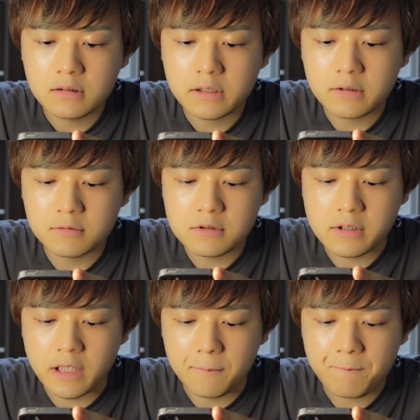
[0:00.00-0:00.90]
て、で、この
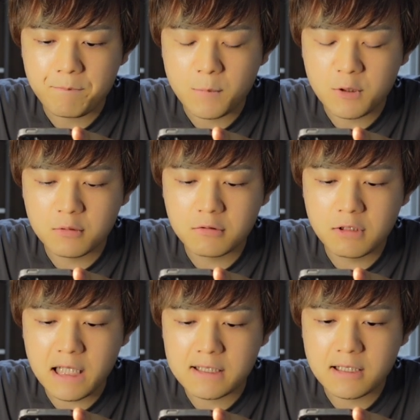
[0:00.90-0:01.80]
次、ここ
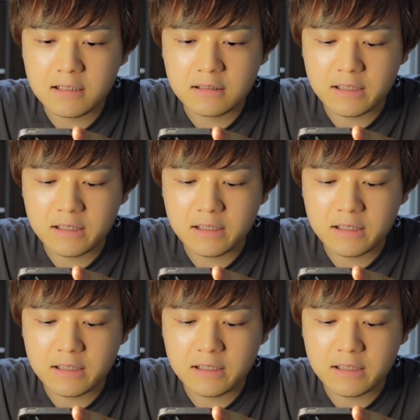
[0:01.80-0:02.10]
は絶